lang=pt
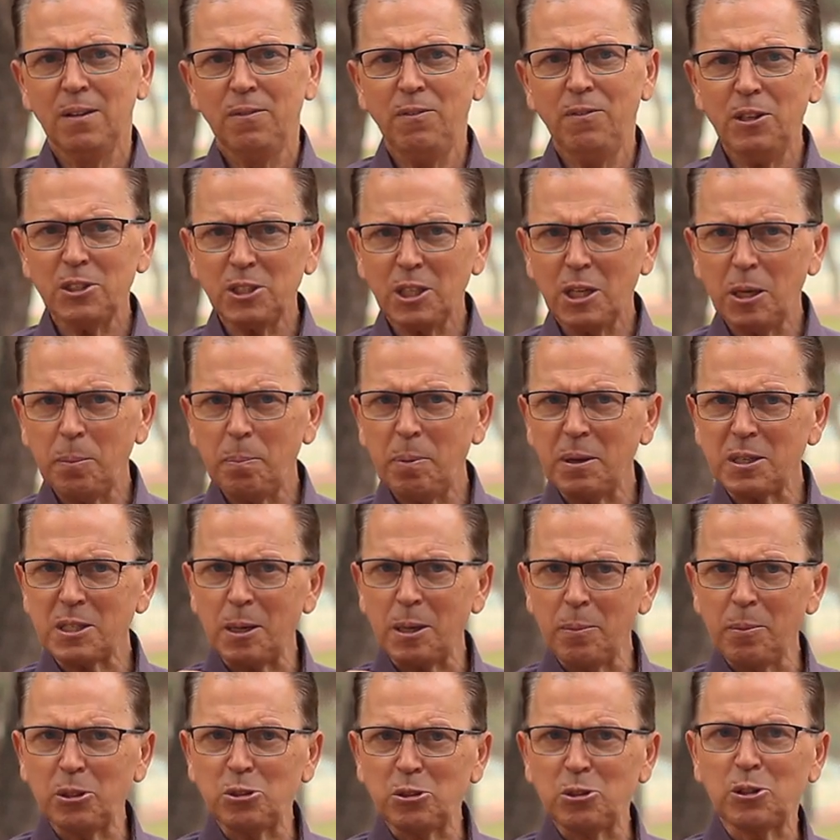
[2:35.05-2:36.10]
Veja que
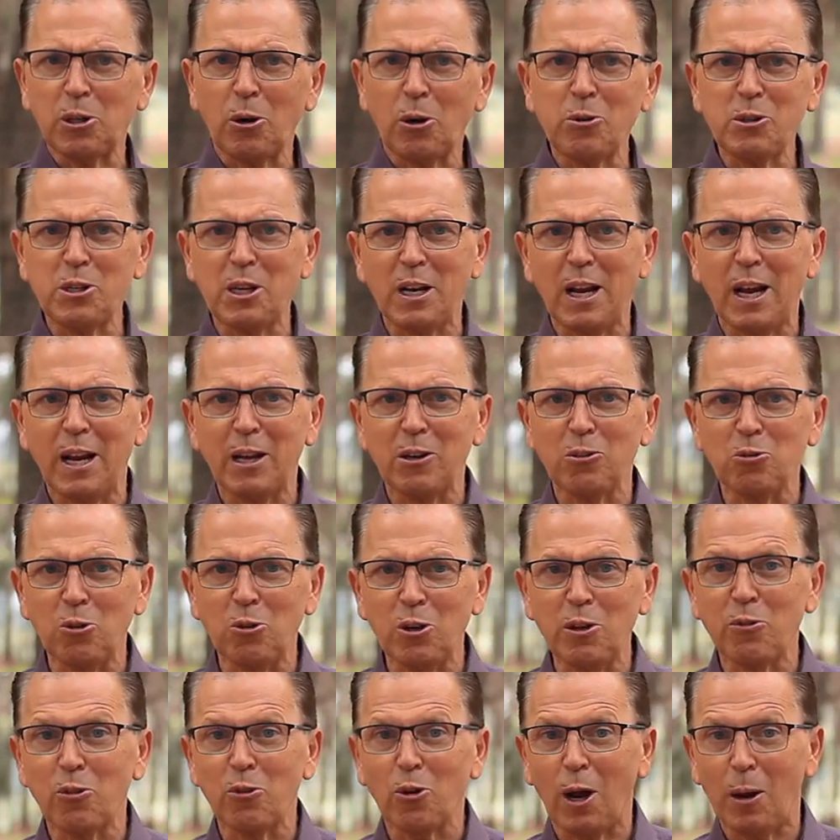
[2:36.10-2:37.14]
pensamento extraordinário do
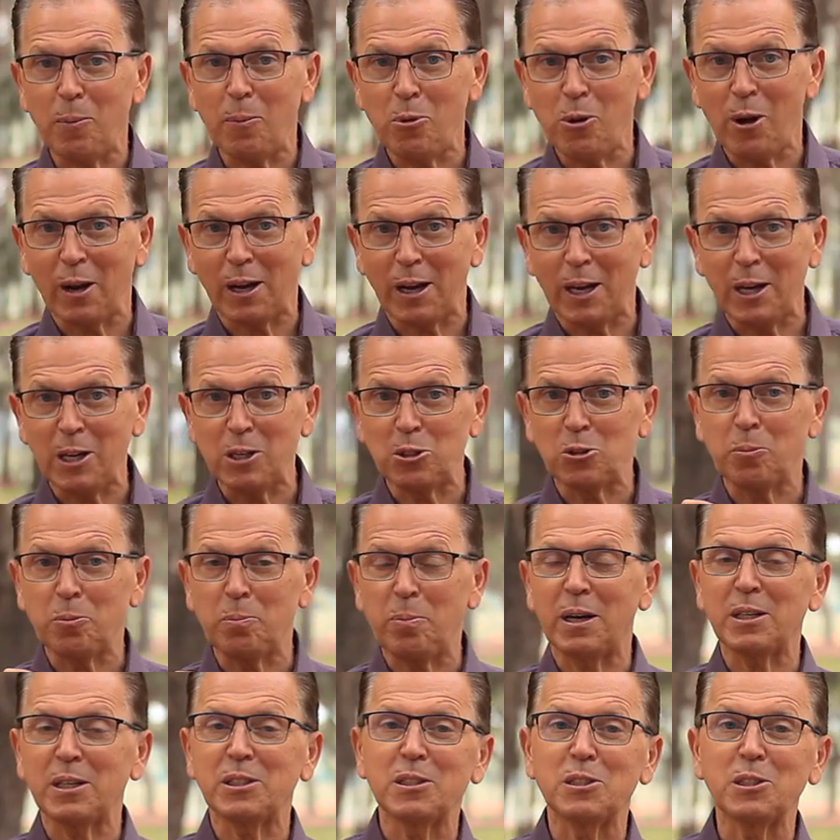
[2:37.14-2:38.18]
livro Caminho a Cristo,
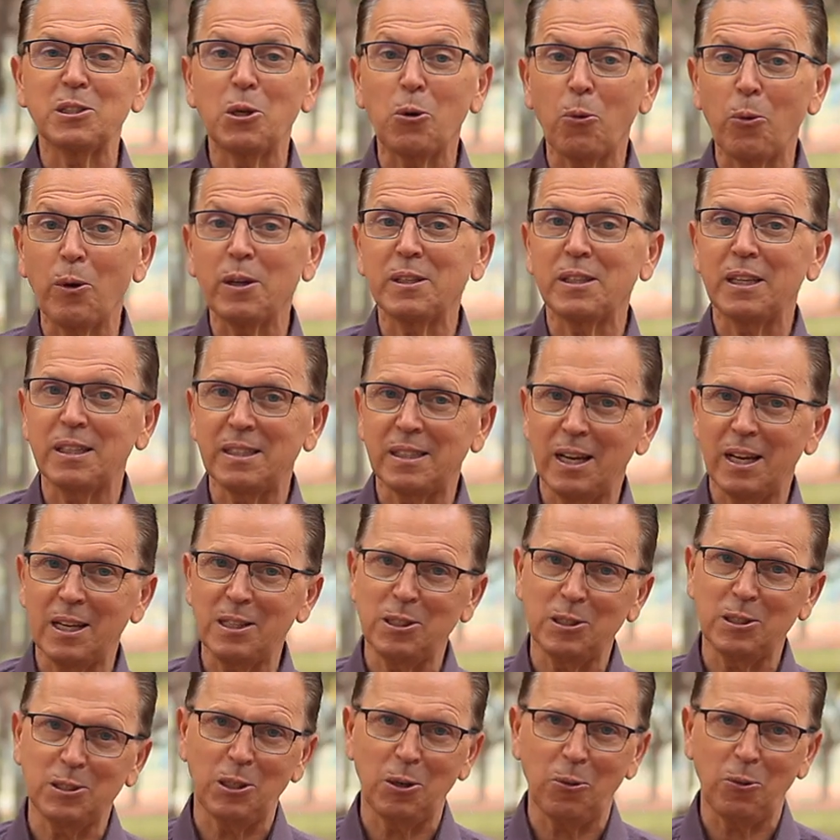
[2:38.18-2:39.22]
páginas
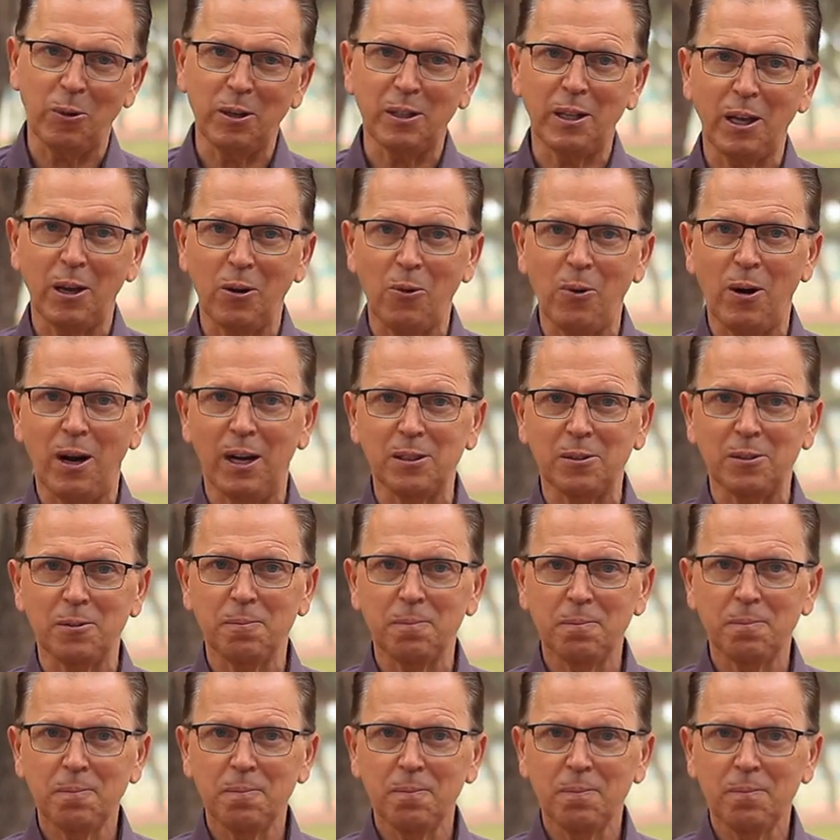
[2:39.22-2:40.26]
53 e 54.
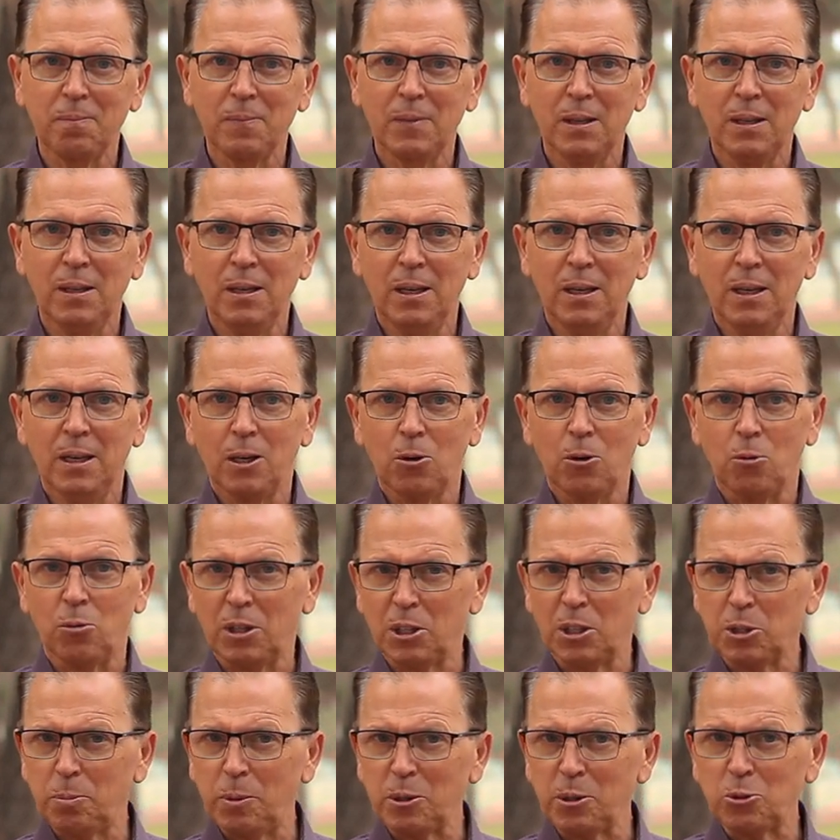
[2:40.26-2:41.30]

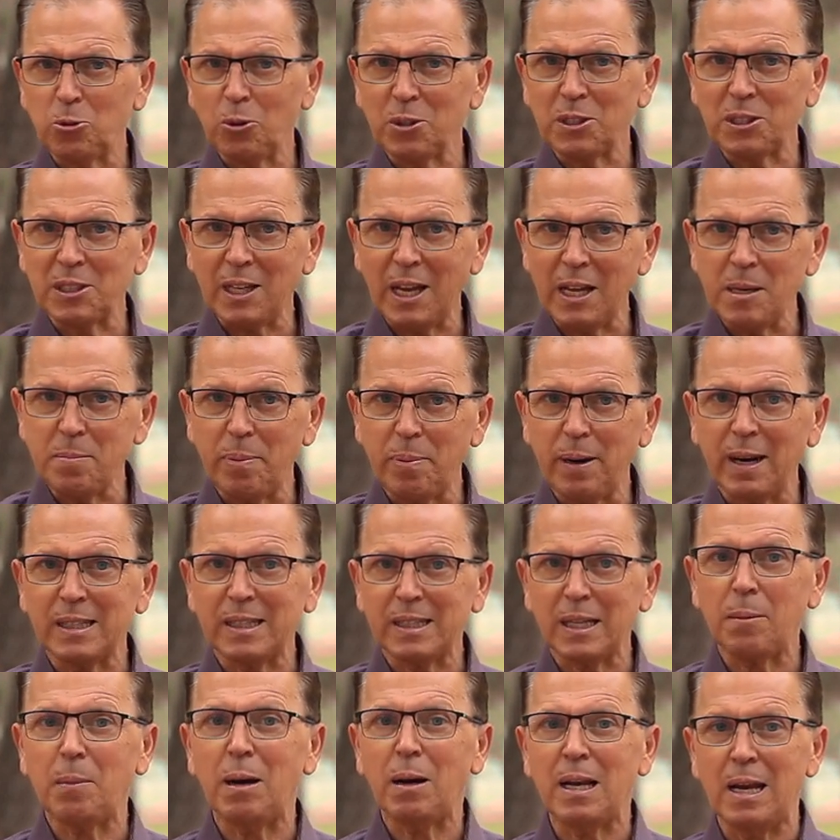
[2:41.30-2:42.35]
Quando as pessoas saem para
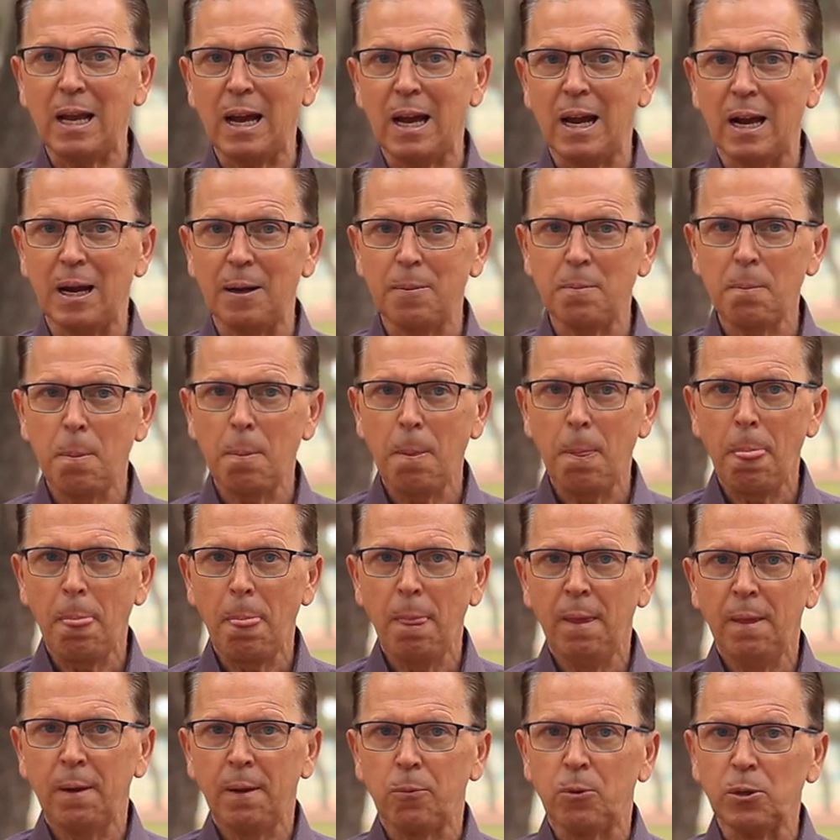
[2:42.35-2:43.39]
trabalhar,
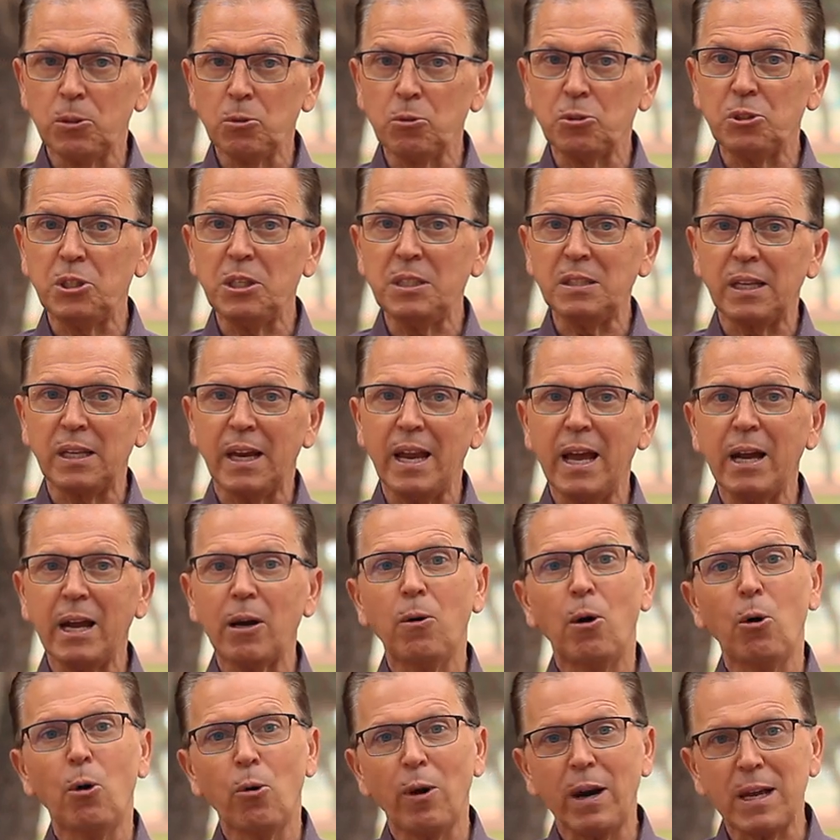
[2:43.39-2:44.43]
quando se
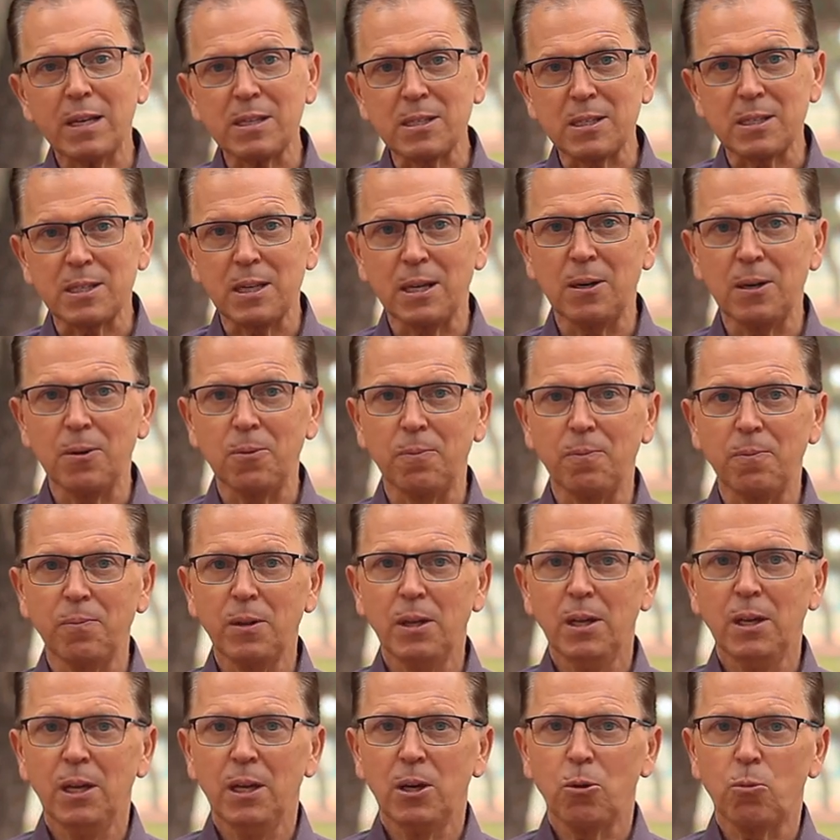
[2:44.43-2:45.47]
entregam à oração,
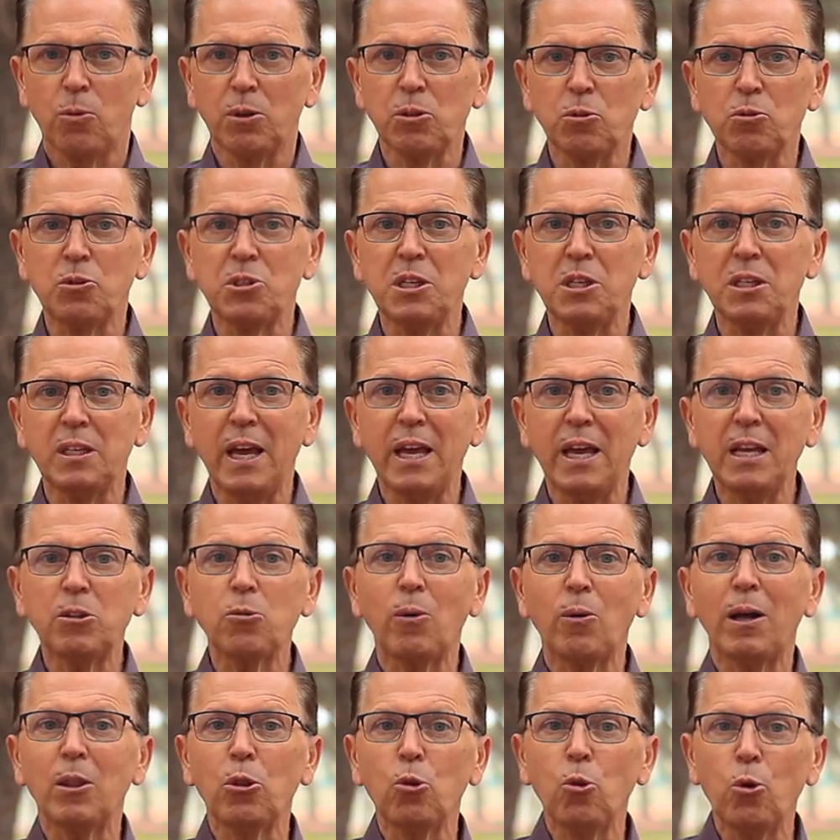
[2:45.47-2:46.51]
quando se
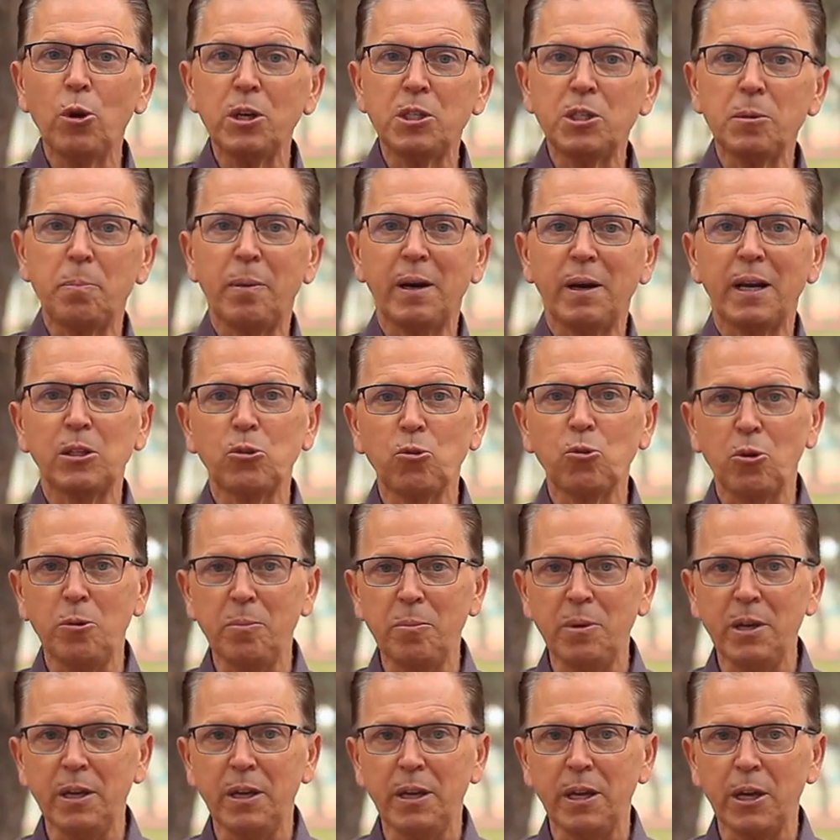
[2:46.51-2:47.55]
deitam à noite para
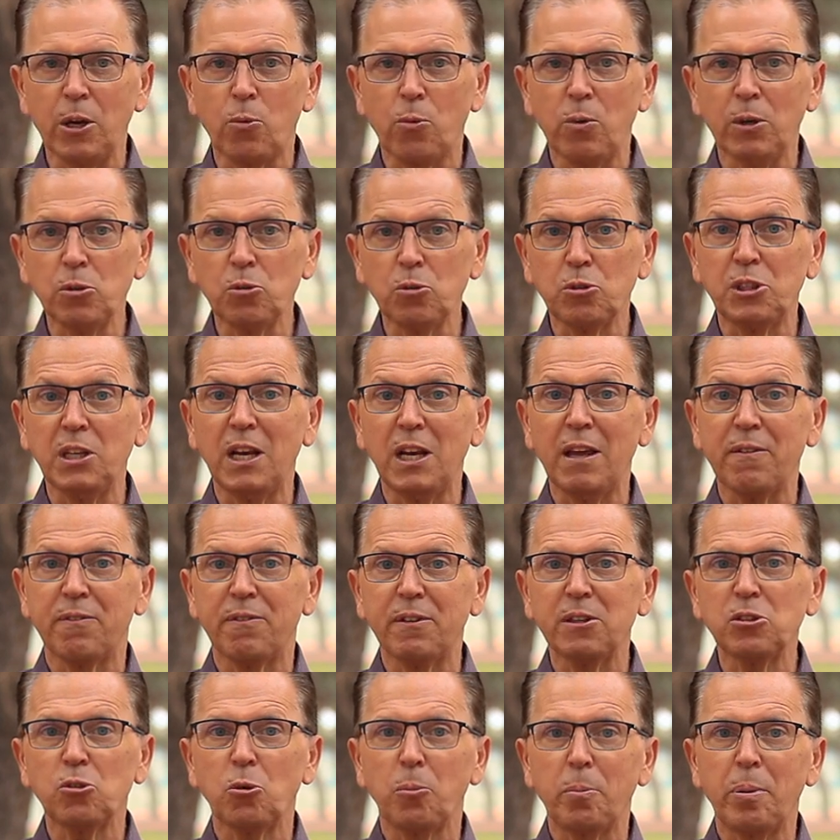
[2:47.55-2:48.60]
dormir e quando se
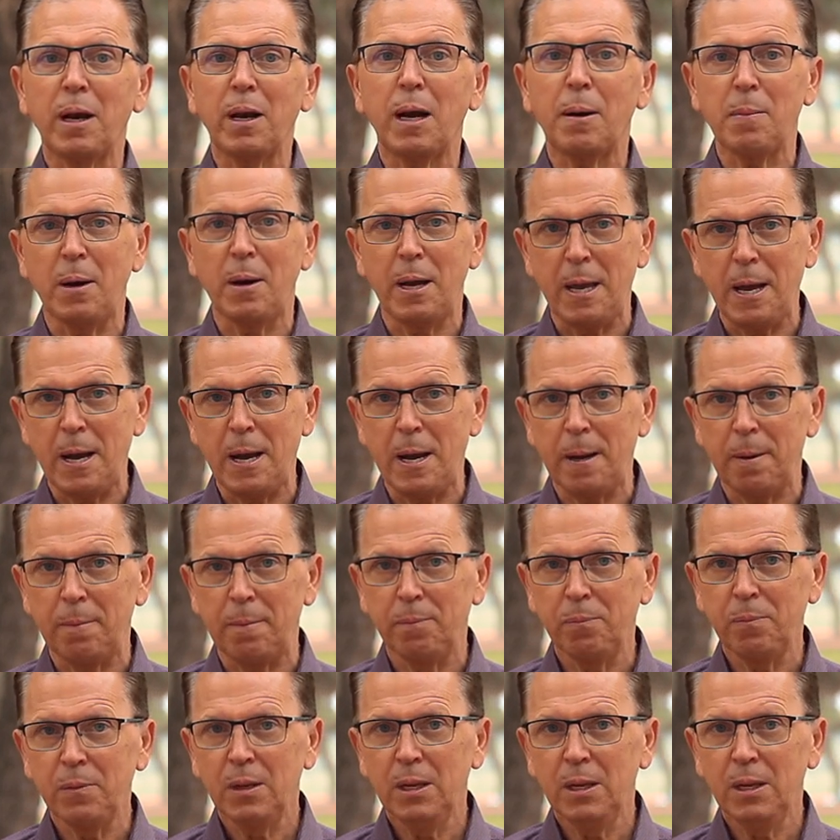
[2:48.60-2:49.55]
levantam pela manhã,